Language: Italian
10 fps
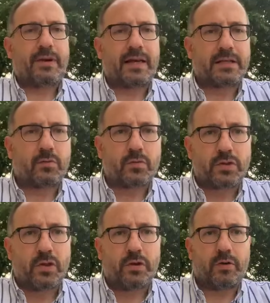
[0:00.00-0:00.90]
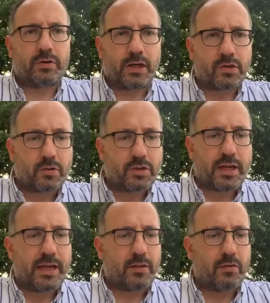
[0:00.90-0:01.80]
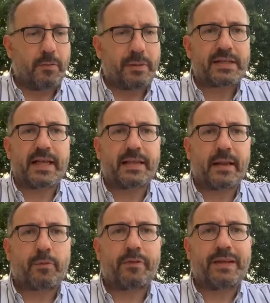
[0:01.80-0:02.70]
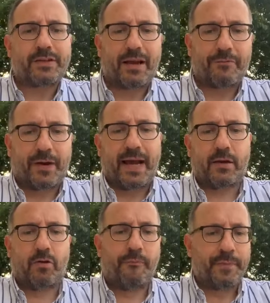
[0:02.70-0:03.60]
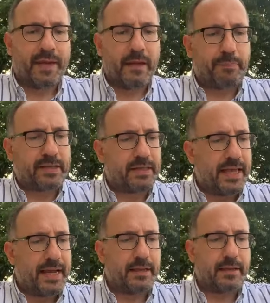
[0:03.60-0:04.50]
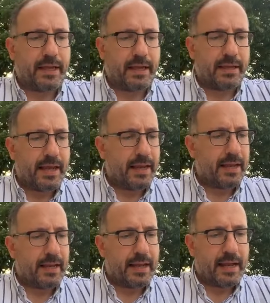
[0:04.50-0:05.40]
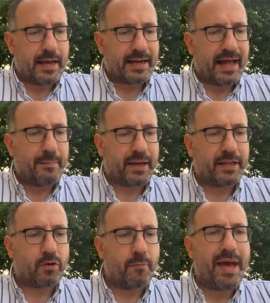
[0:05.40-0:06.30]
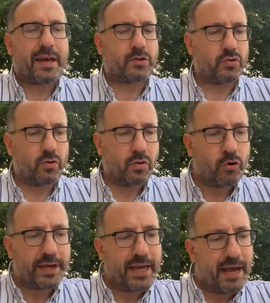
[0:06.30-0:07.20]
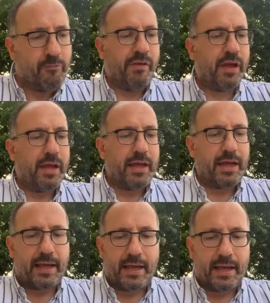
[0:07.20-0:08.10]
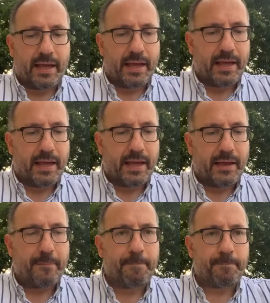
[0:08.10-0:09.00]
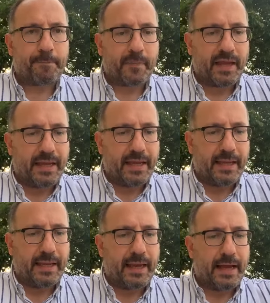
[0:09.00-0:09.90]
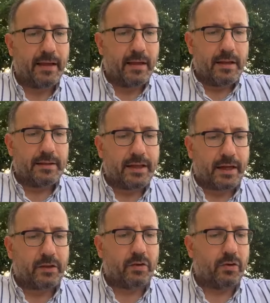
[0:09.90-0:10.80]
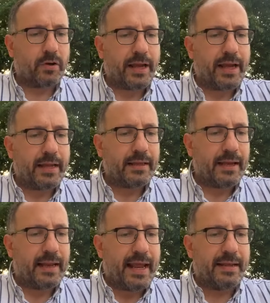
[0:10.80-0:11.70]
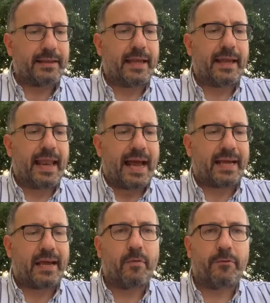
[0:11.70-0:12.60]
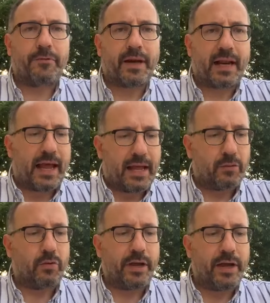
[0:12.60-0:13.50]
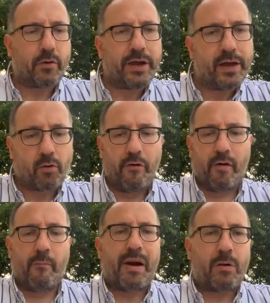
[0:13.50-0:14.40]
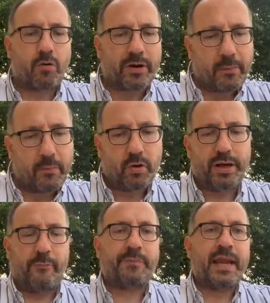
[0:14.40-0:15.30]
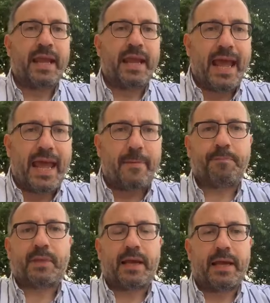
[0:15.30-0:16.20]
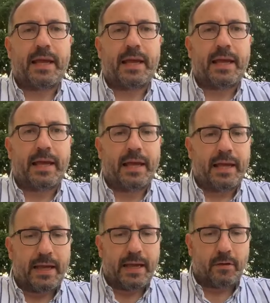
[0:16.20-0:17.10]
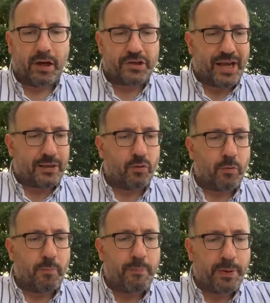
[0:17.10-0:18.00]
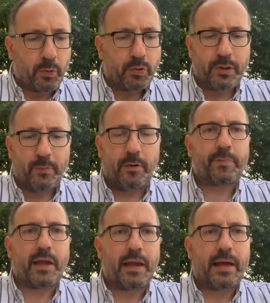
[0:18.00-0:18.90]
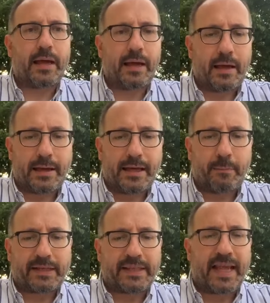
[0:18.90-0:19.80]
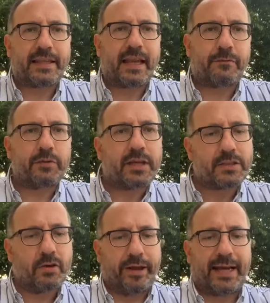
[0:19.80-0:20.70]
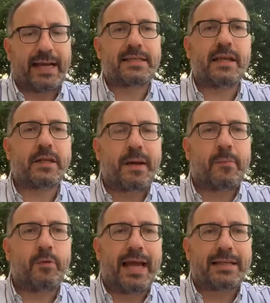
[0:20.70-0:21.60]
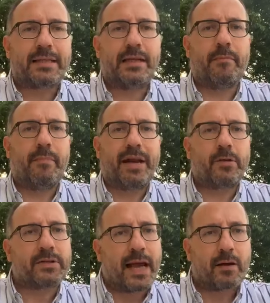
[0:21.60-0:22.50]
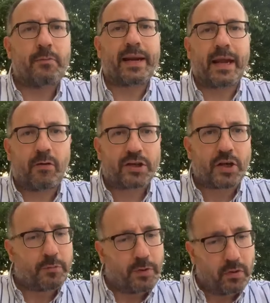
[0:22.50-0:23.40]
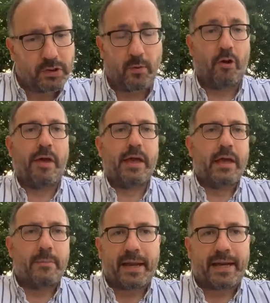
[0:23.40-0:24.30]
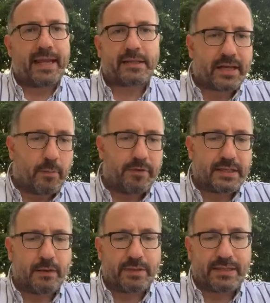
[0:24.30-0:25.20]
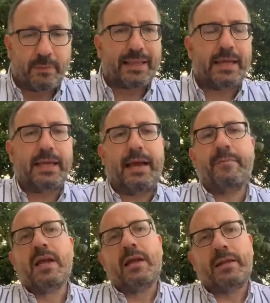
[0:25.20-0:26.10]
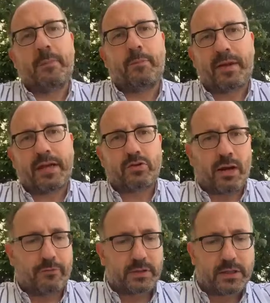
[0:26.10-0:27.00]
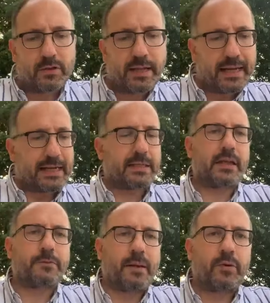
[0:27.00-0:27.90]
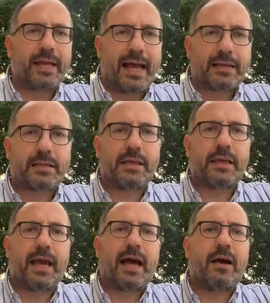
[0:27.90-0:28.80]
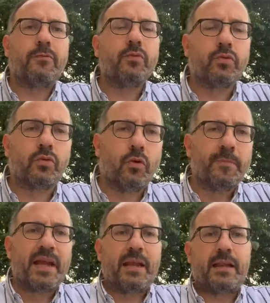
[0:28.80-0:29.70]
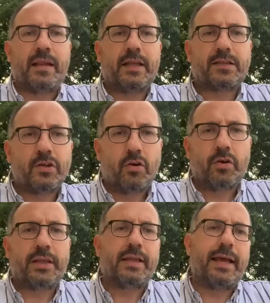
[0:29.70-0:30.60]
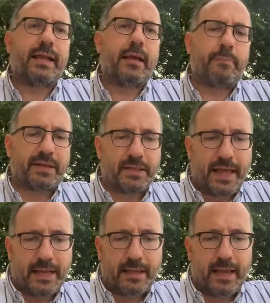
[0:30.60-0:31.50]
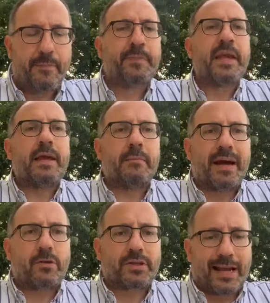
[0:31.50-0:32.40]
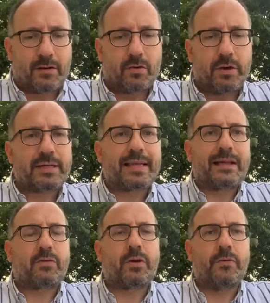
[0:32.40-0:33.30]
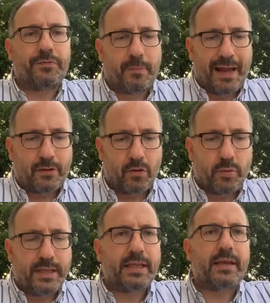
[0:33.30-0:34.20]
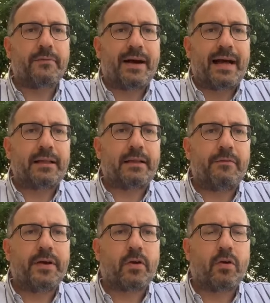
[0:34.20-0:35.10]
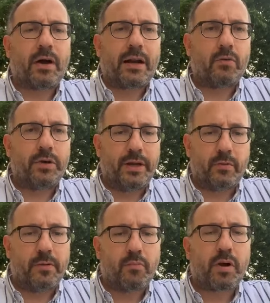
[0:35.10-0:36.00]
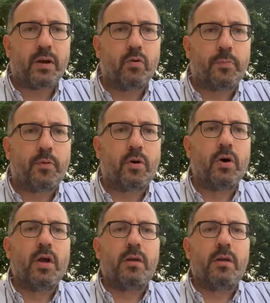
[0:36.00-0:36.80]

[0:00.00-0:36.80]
Fra le istituzioni, oltre al sottoscritto, il presidente della provincia Lanfranco, il presidente della Camera di Commercio Goria, ehm, il direttore dell'ente Langhe Monferrato Eroero Mauro Carbone e eh, l'ho lasciato per ultimo eh, il presidente della fondazione Cassa del Risparmio di Asti, Mario Sacco. Perché l'ho lasciato per ultimo? Perché ci siamo visti questa mattina, nel pomeriggio la fondazione della Cassa del Risparmio di Asti ha avuto le elezioni del presidente, Mario Sacco è stato riconfermato e quindi va davvero a lui un in bocca al lupo